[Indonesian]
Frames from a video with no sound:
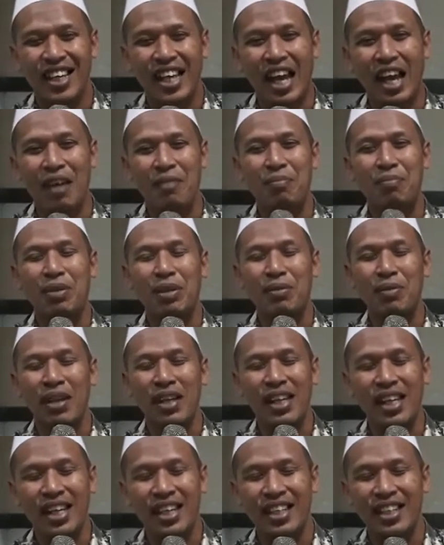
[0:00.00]

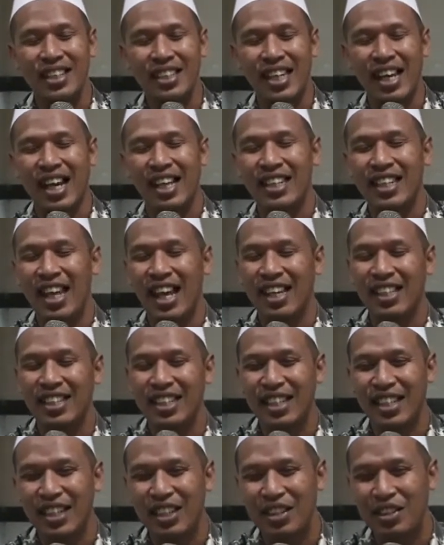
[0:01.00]
mana ini kita
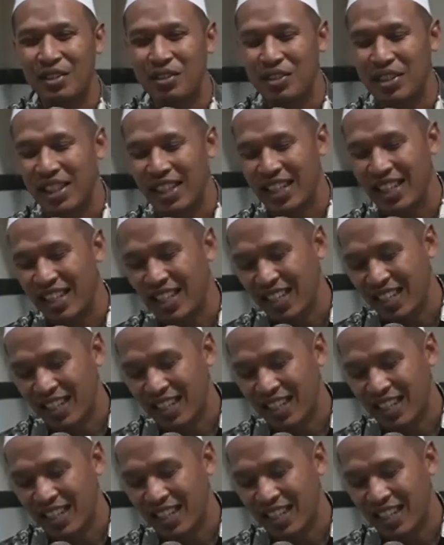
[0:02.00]
hati-hati nih nggih